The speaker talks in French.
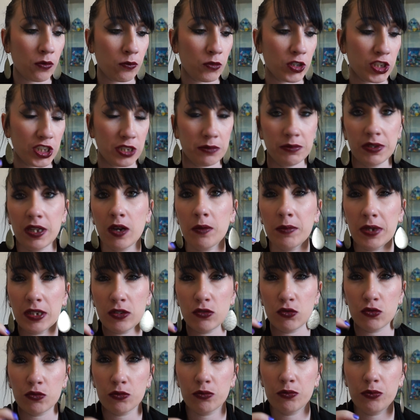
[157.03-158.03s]
Moi j'aime bien
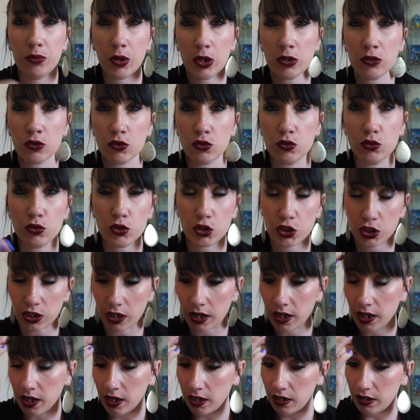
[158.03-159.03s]
mettre une bonne couche
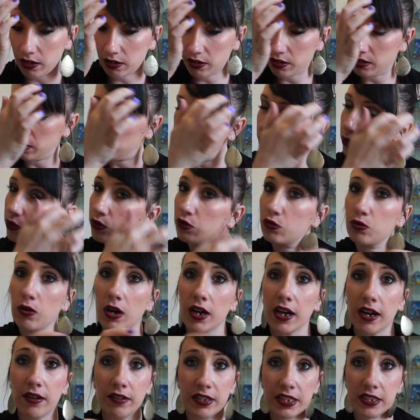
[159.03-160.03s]
euh, le
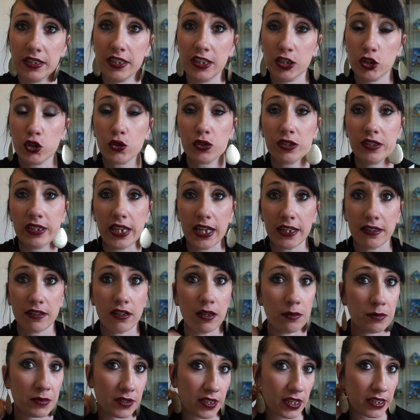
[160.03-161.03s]
soir avec des chaussettes,
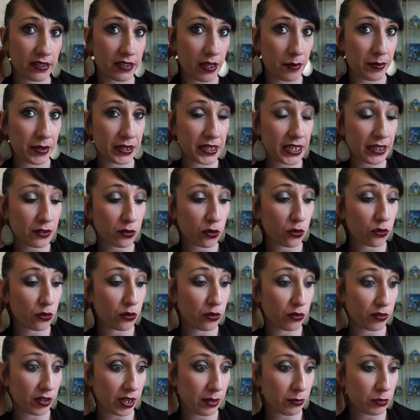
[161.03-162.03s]
comme ça ça pénètre
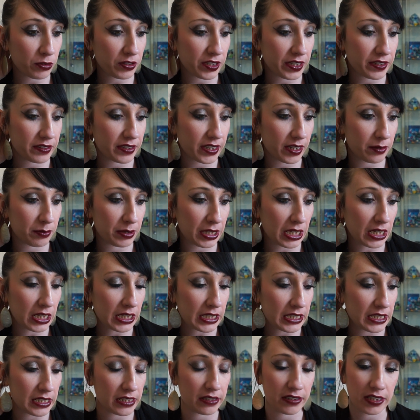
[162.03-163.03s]
euh, vraiment très très bien
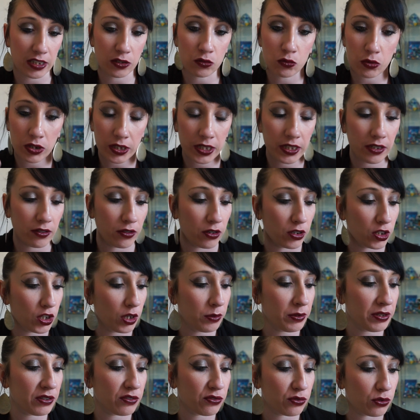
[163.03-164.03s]
et ça nourrit euh,
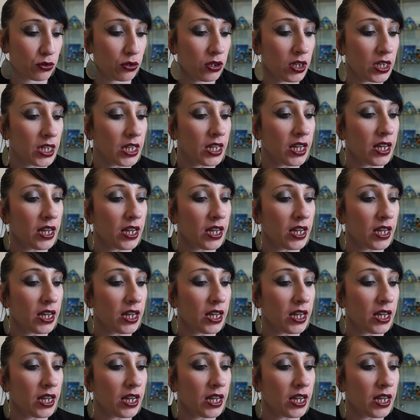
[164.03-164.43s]
comme il faut.